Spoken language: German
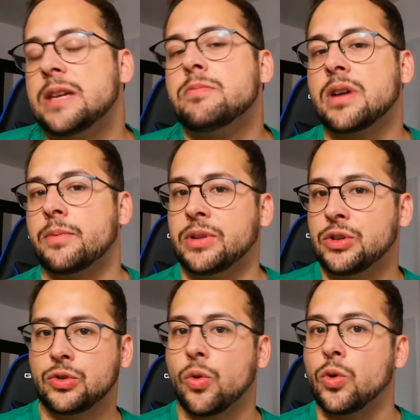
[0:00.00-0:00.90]
immer mit
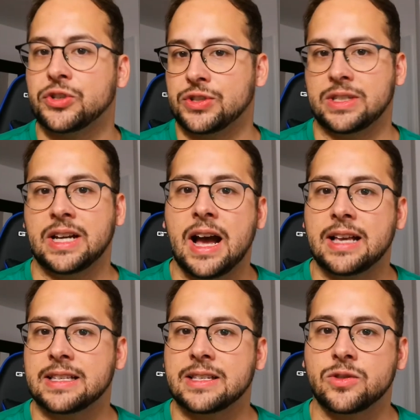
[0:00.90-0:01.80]
großen
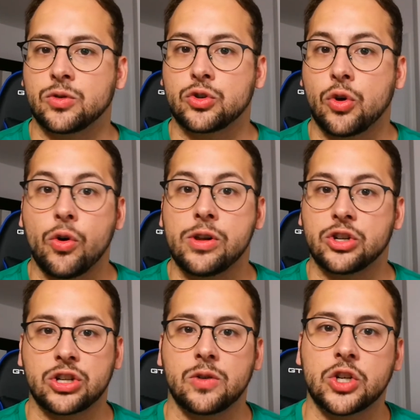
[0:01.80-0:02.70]
Casts und tollen
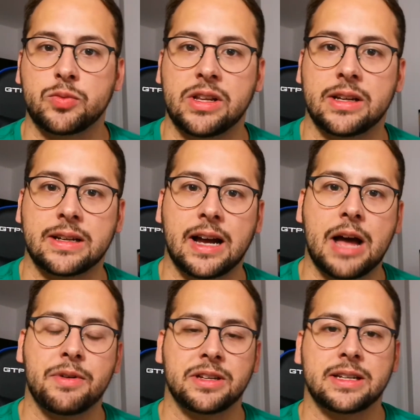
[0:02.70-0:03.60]
Schauspielern
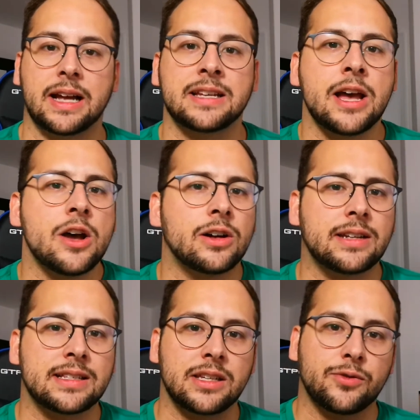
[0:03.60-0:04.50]
gearbeitet hat und der
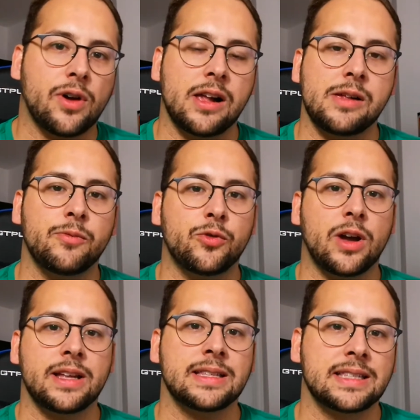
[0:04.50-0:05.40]
sich vor allem für
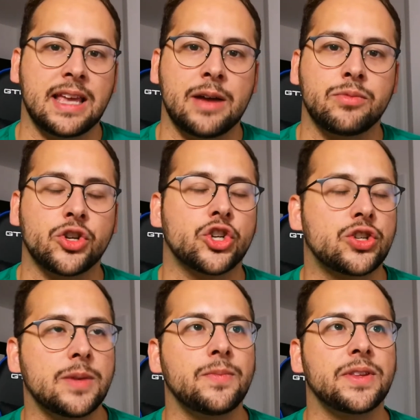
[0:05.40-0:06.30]
einen sehr
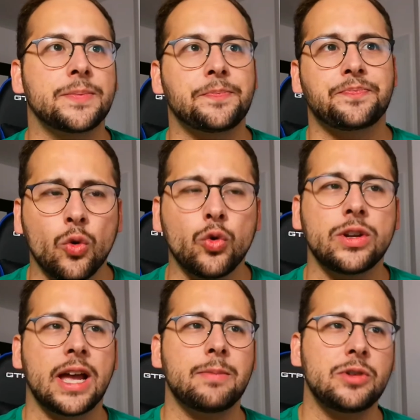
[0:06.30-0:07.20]
bestimmten,
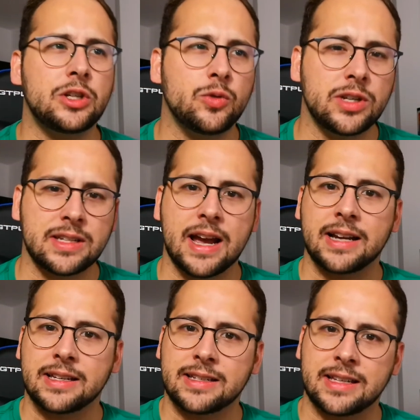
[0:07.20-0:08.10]
unheimlich
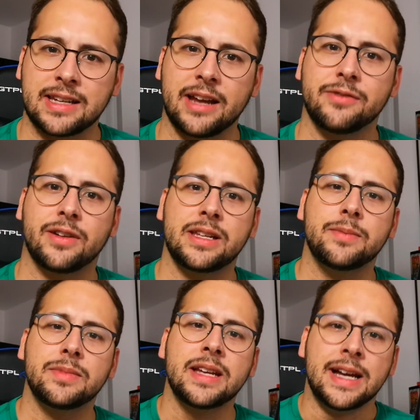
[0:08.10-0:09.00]
durchdachten,
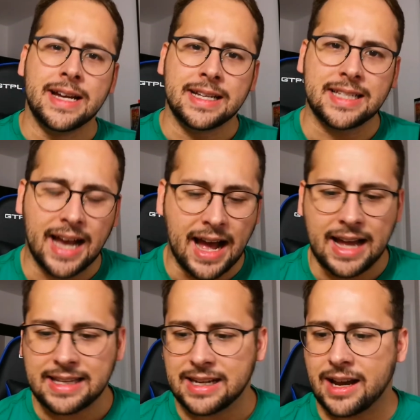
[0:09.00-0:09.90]
detailverliebten,
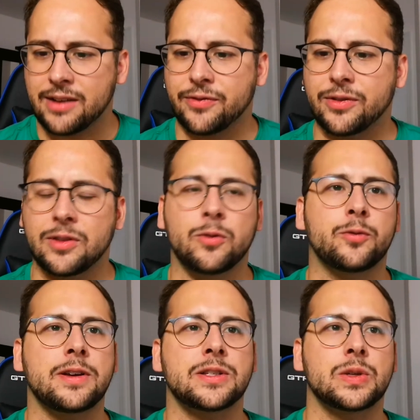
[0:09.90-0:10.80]
theaterhaften und
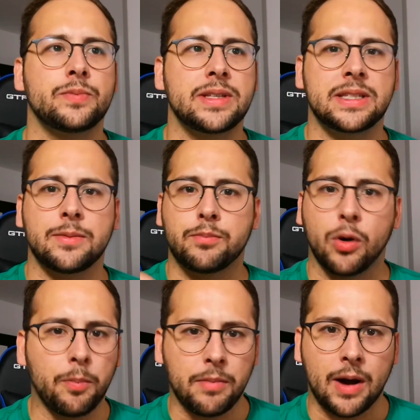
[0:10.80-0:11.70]
fast so ein bisschen
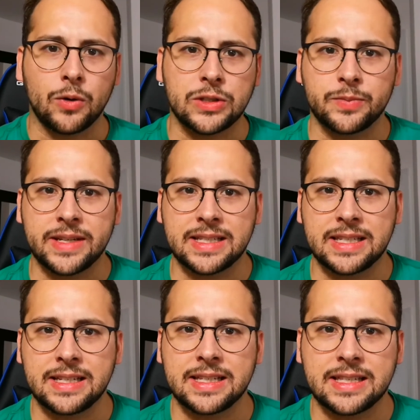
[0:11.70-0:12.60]

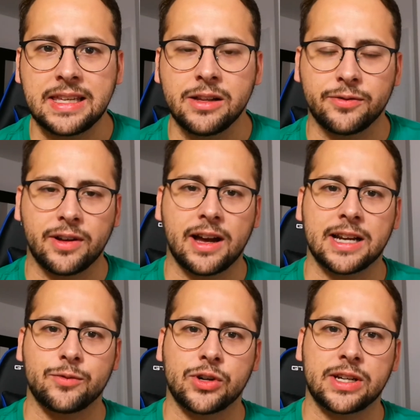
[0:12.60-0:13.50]
puppenhausmäßigen Stil
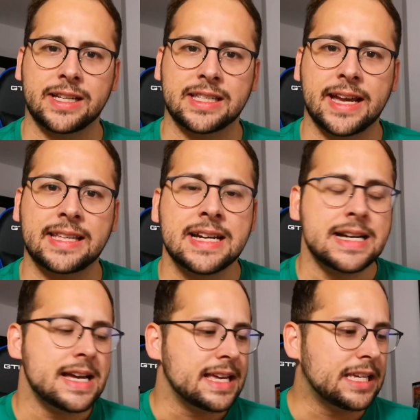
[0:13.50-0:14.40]
verantwortlich zeigt.
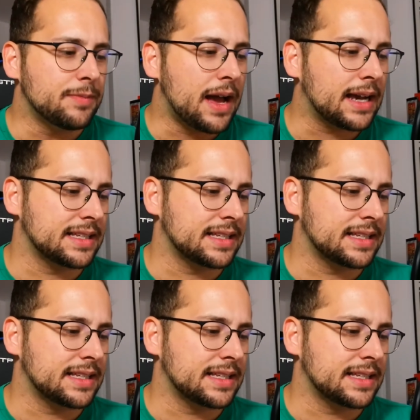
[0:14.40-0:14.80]
Ich mag